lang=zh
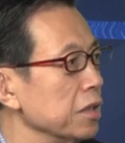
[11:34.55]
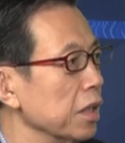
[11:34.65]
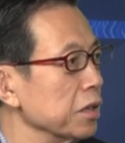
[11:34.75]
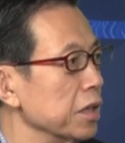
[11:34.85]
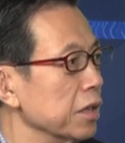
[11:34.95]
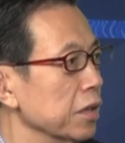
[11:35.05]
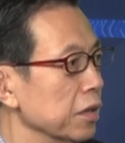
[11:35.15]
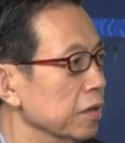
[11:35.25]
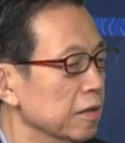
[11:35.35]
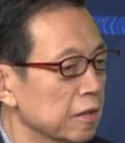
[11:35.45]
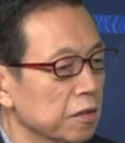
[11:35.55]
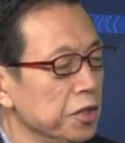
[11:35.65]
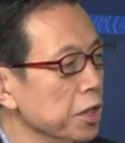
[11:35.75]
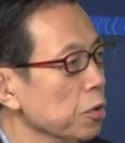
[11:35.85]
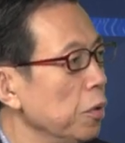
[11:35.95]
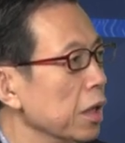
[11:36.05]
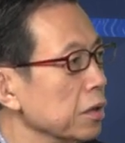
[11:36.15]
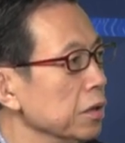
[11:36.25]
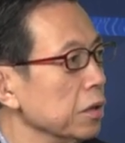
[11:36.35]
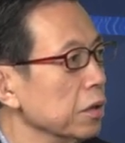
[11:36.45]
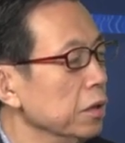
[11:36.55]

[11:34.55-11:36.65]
讲这个进化等等。